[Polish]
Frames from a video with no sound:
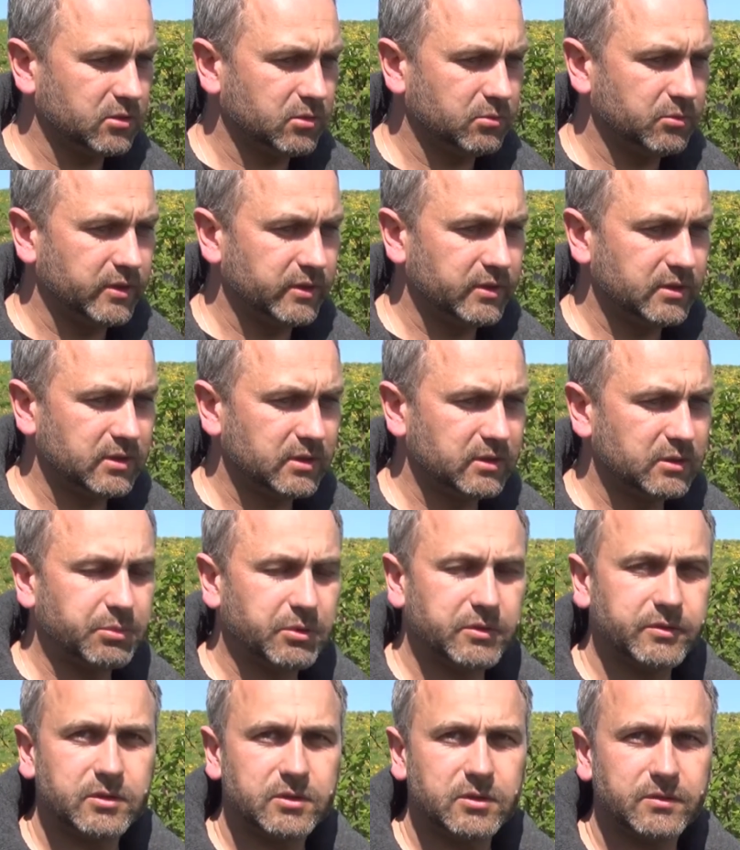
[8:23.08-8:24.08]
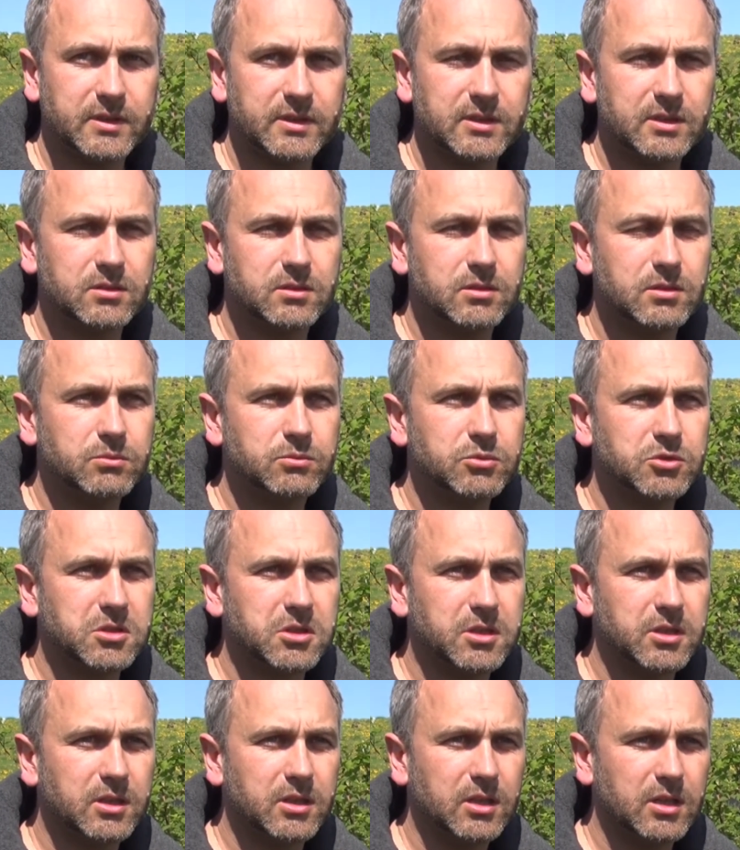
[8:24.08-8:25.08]
to mniej więcej spowodowane tym,
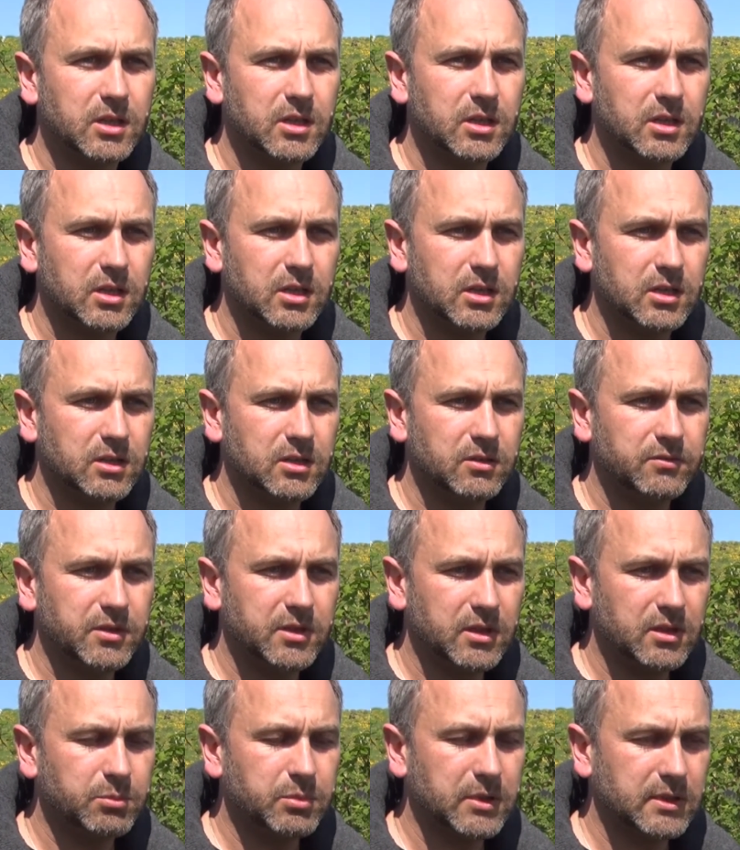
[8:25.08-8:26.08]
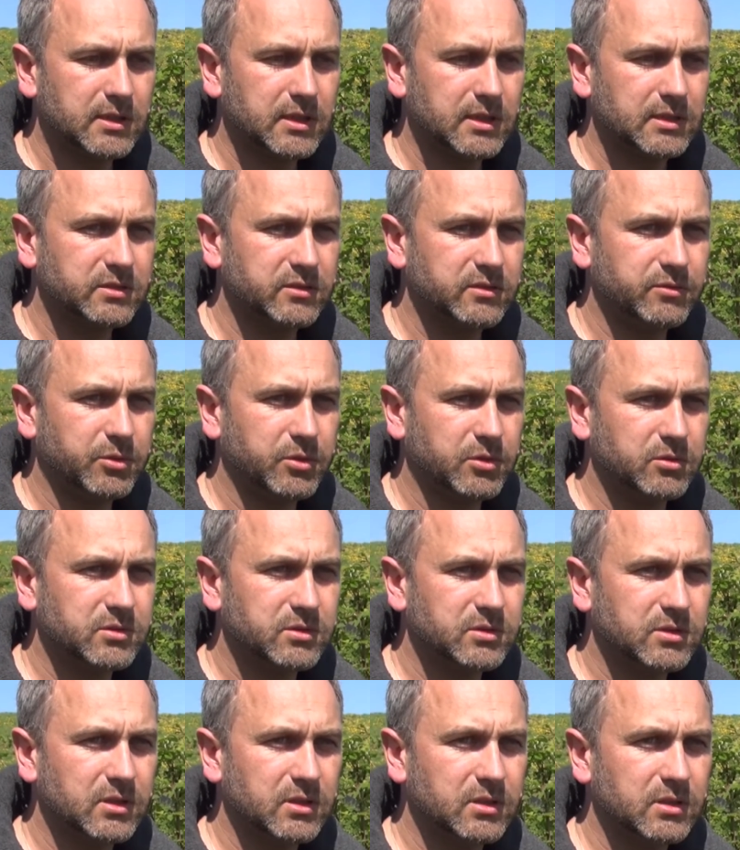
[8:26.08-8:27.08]
że wiele plantacji w
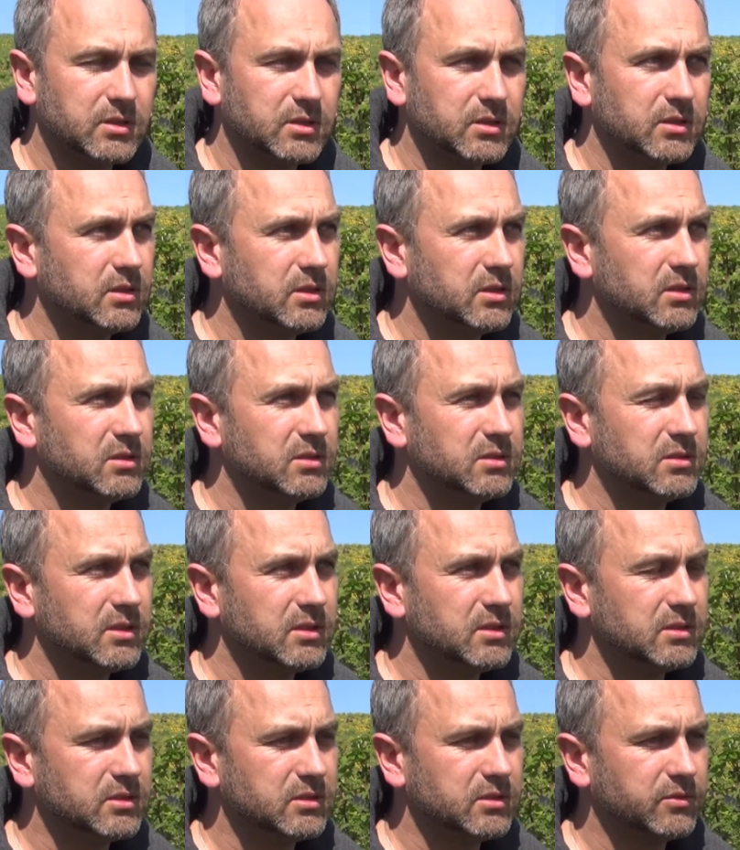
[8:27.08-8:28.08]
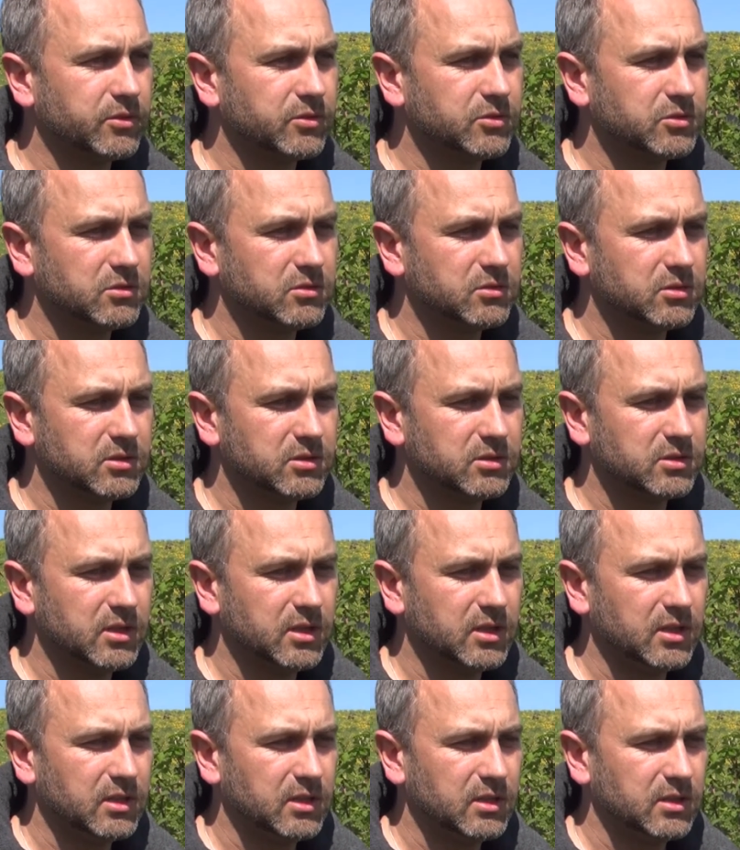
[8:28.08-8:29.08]
Polsce jest stworzonych
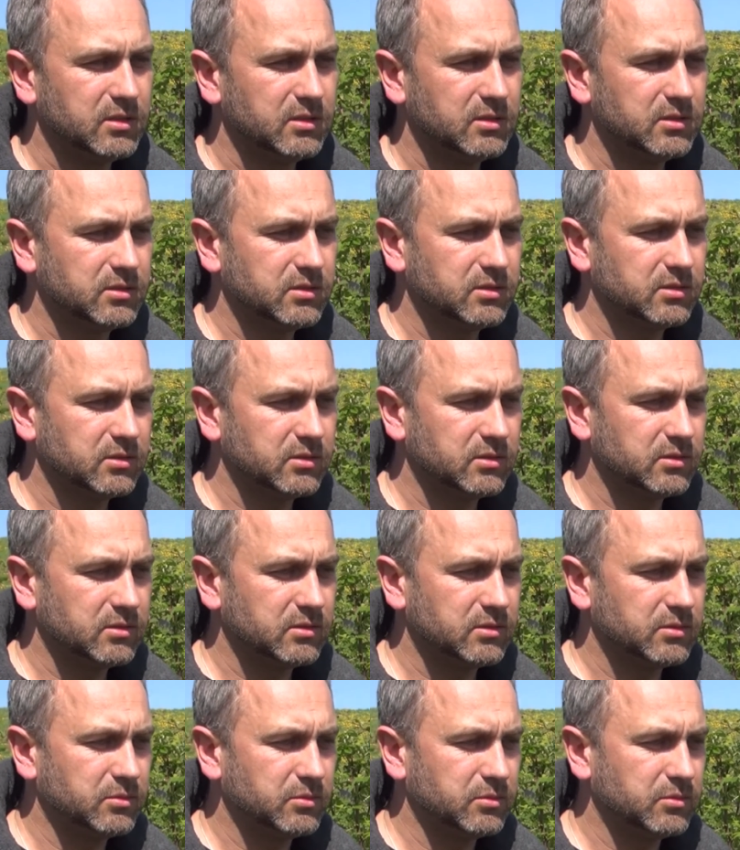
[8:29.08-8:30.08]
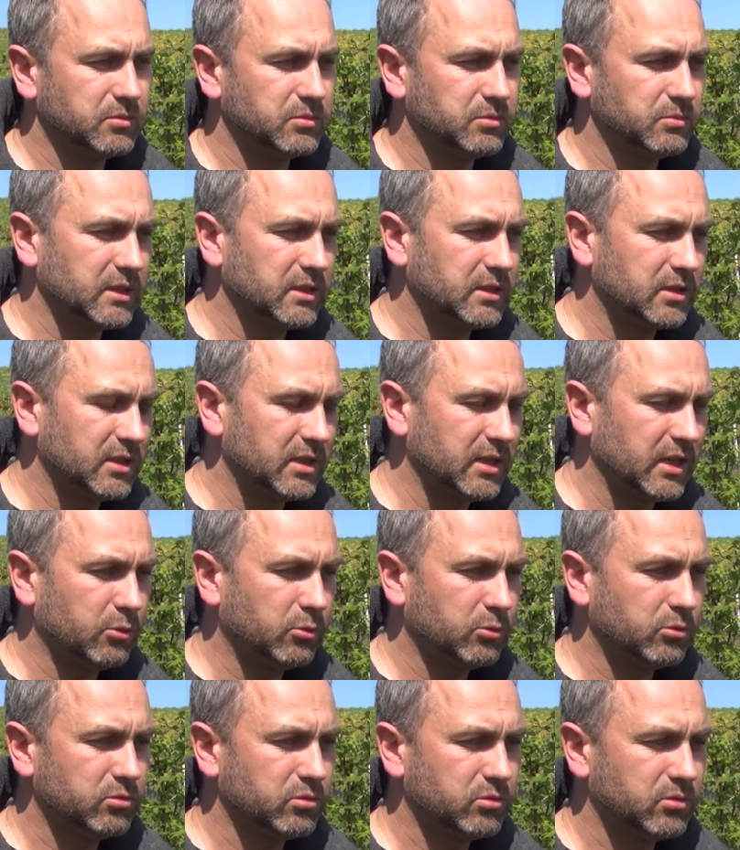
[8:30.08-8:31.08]
z, z
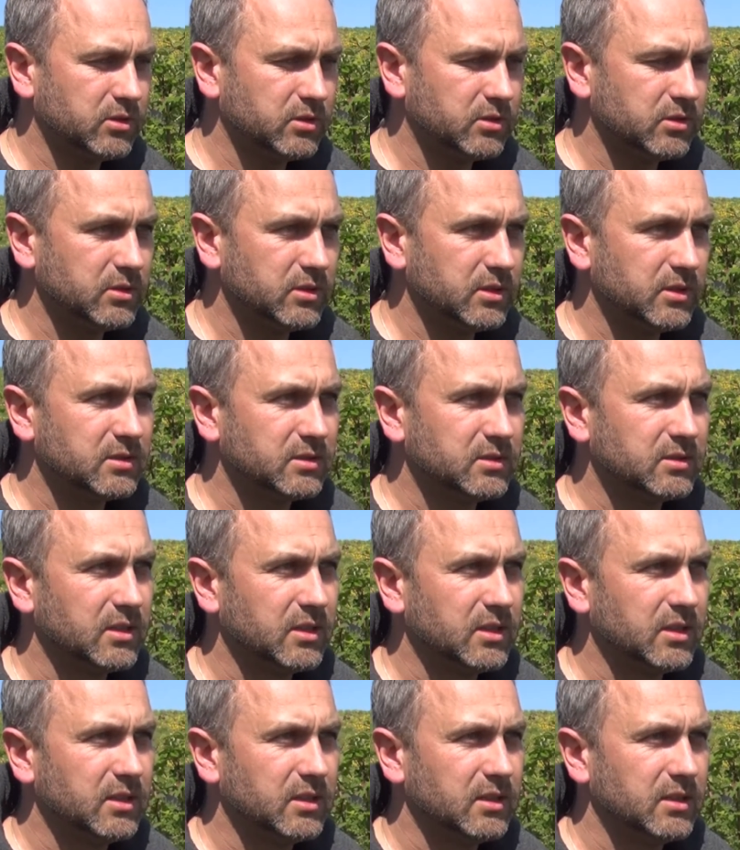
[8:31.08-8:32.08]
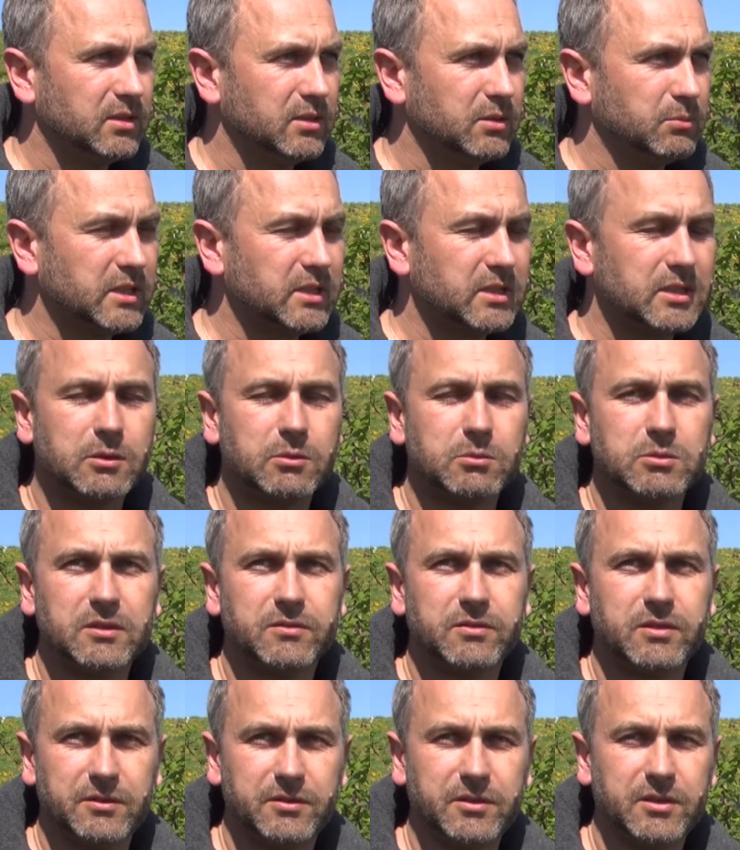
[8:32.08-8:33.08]
materiału, który jest e, materiałem
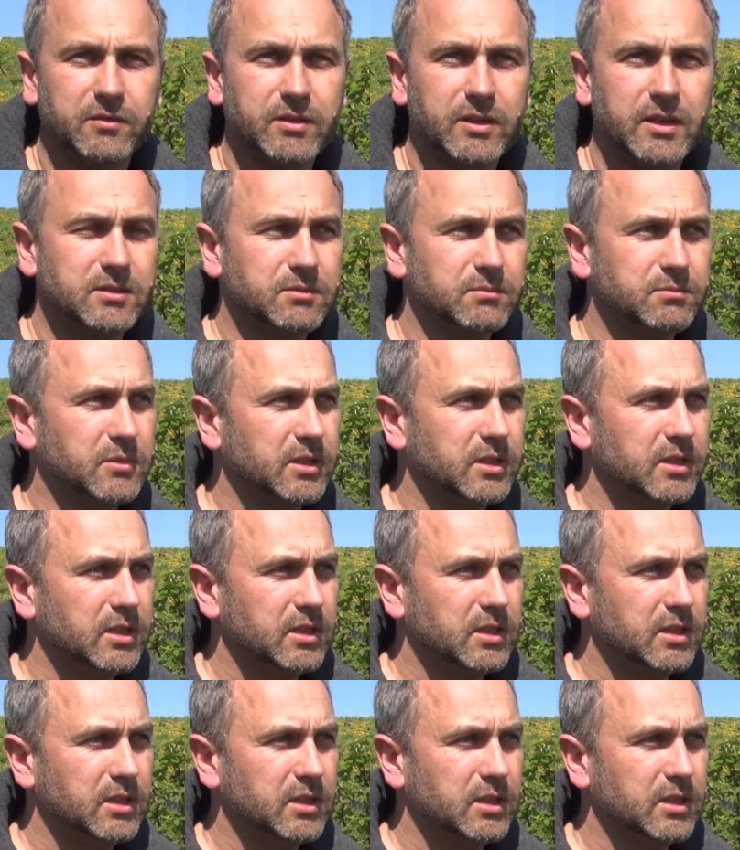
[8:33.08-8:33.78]
niekwalifikowanym.